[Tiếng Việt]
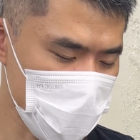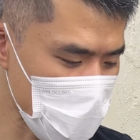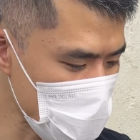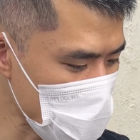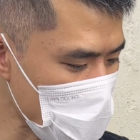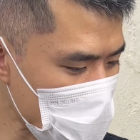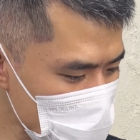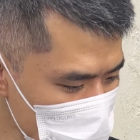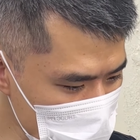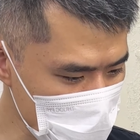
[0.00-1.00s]
kẽ da nó
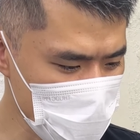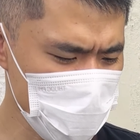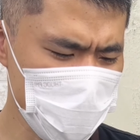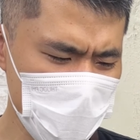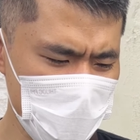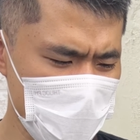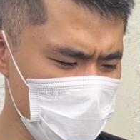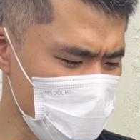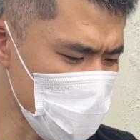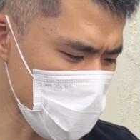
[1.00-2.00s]
tốt hơn đây
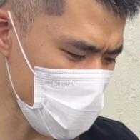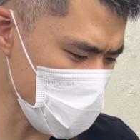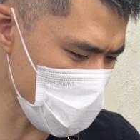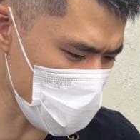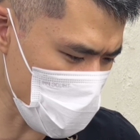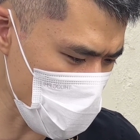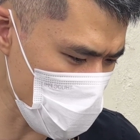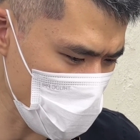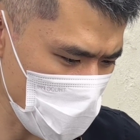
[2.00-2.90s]
không phải da thường đâu